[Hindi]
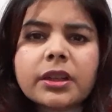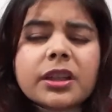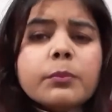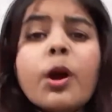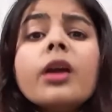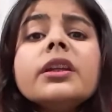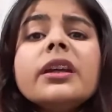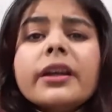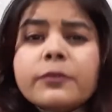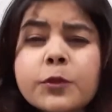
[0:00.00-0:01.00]
ये बहुत ही
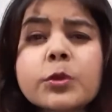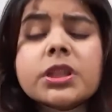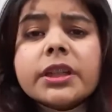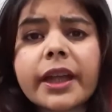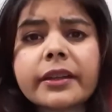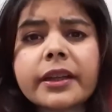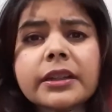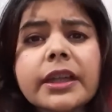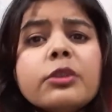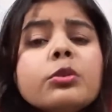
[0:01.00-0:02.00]
कंफ्यूजिंग एंडिंग
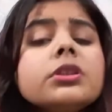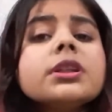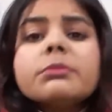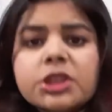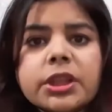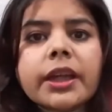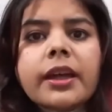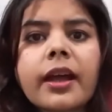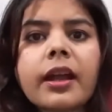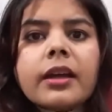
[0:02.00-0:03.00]
थी कुछ समझ नहीं
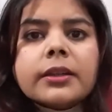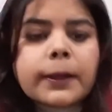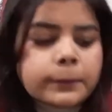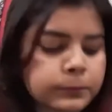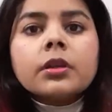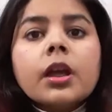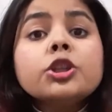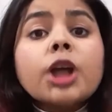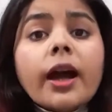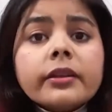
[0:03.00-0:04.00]
आ रहा था
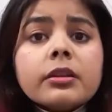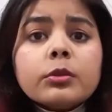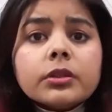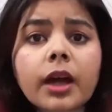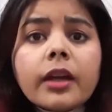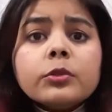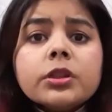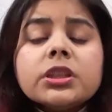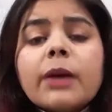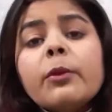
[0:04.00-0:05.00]
शाहाना सुल्तान को
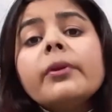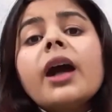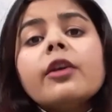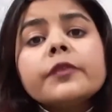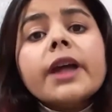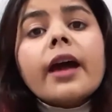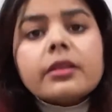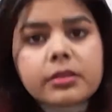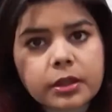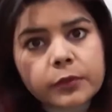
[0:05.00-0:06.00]
इस ड्रामे में काफ़ी
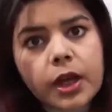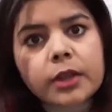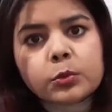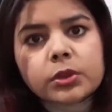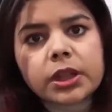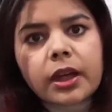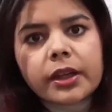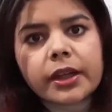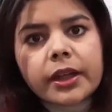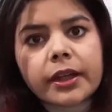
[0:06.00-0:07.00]
आला जरफ़ खातून
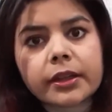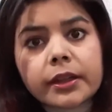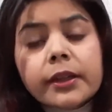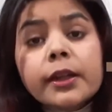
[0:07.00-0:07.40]
दिखाया गया है